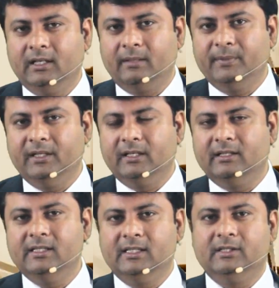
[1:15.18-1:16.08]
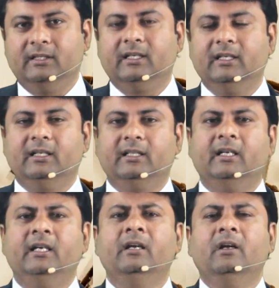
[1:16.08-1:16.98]
अपनी गति से चलता जाता
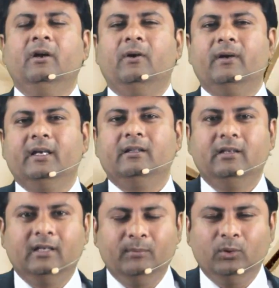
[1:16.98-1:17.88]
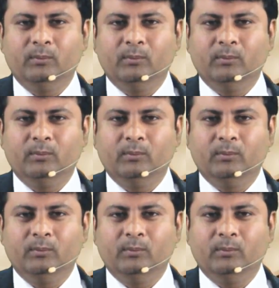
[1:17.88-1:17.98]
है और एक दिन हम लोग